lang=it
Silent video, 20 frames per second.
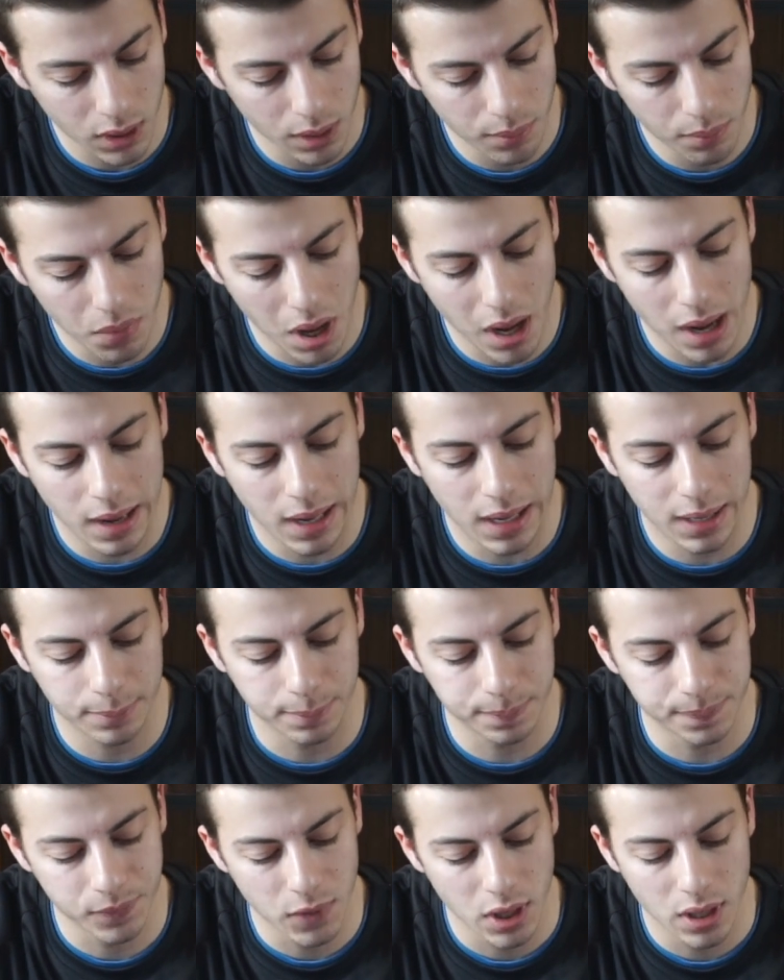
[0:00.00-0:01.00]
ma
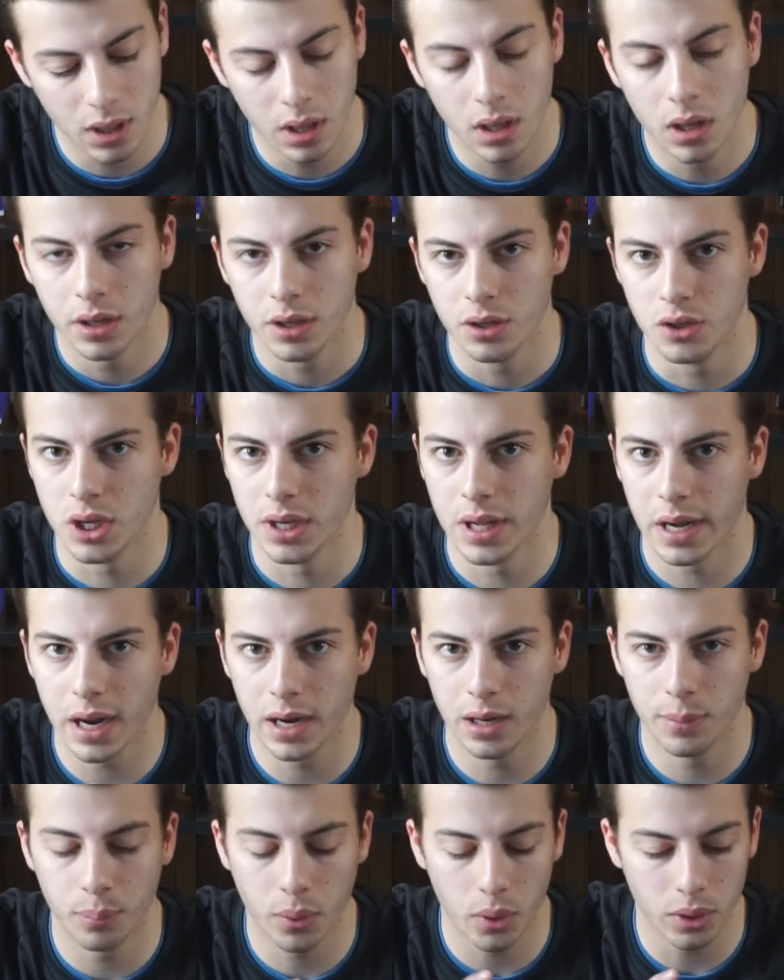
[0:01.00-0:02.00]
mm, in
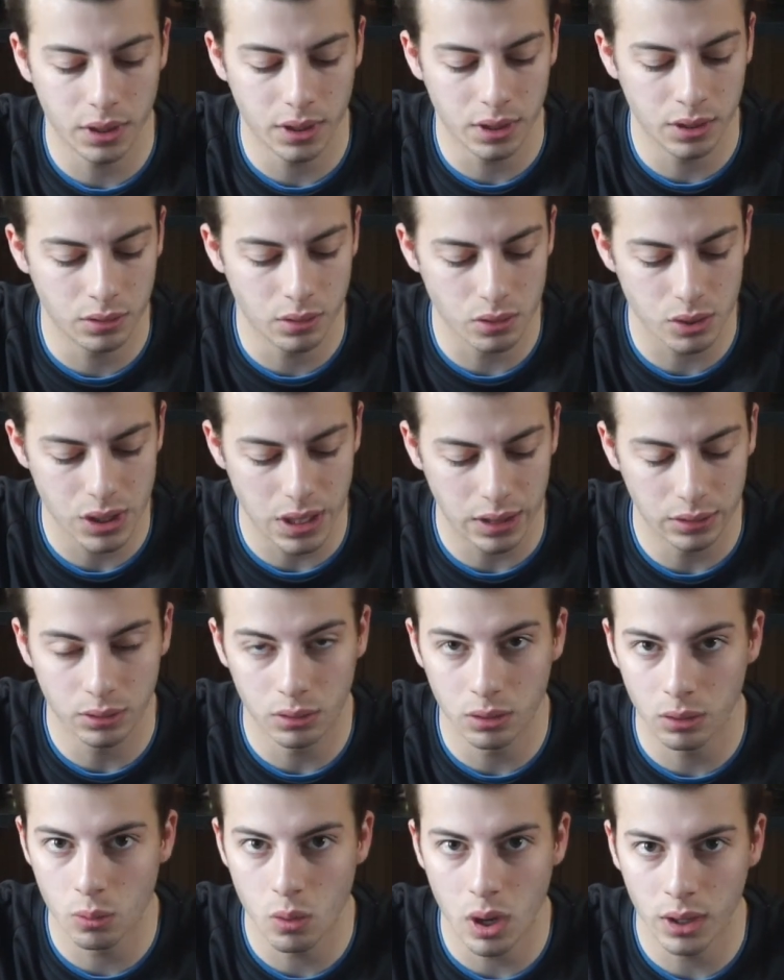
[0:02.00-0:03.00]
generale poi
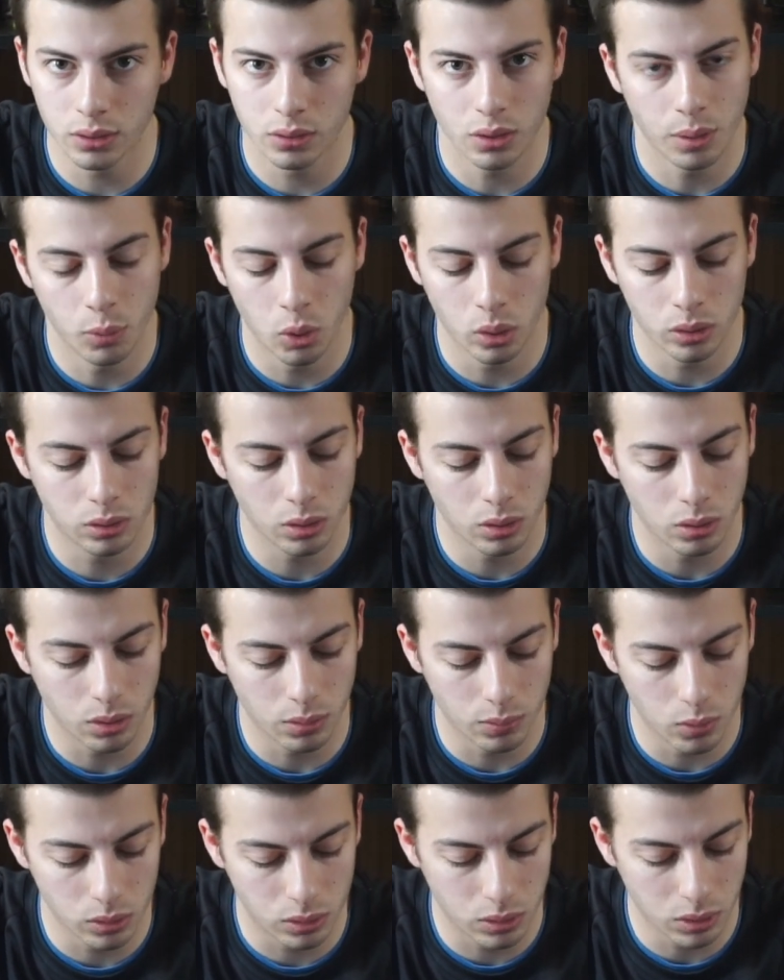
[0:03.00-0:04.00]
indossandolo il guanto è molto,
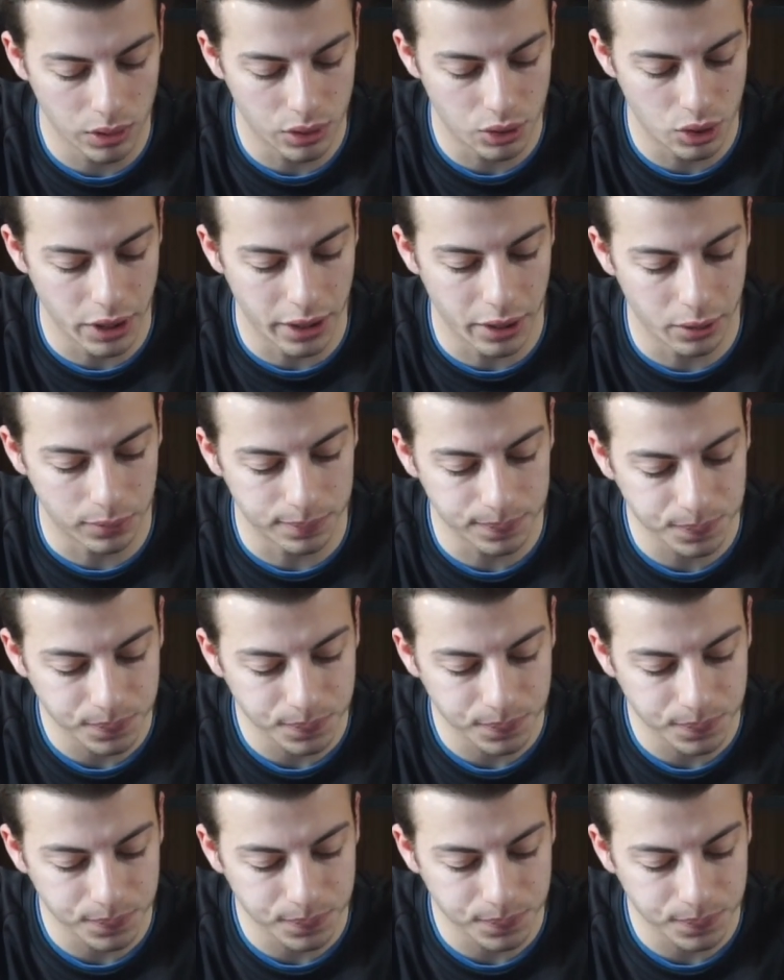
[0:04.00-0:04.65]
molto leggero